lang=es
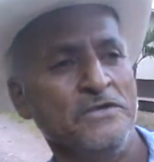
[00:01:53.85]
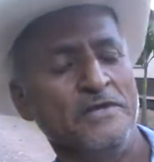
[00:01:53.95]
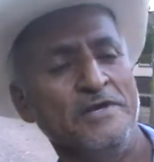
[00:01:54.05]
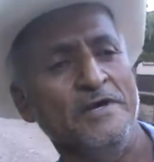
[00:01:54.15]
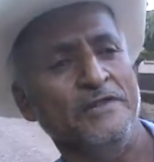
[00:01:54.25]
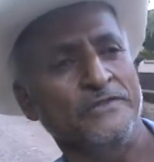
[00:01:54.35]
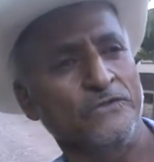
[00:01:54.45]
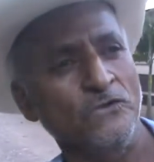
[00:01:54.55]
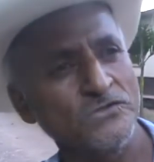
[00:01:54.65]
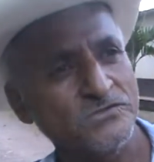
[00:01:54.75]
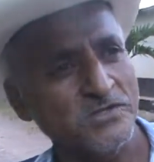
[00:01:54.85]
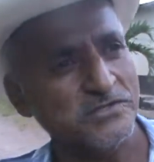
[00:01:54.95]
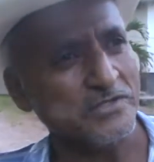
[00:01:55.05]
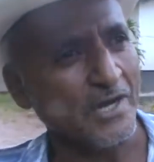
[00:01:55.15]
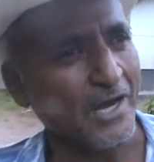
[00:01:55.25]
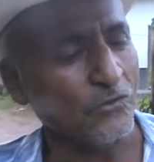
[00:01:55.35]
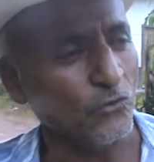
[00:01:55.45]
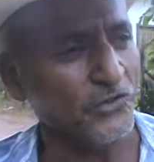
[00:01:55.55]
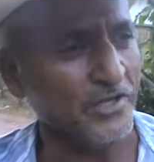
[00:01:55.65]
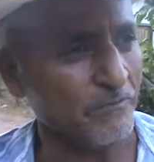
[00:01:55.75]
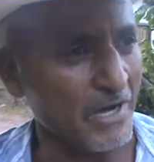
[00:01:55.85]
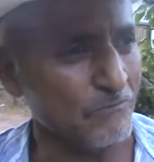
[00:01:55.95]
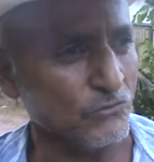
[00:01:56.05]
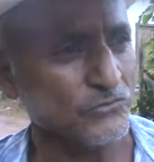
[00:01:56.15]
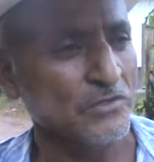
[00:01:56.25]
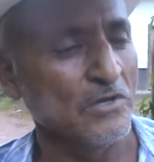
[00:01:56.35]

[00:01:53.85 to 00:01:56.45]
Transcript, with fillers: y entonces, ¿a dónde vamos?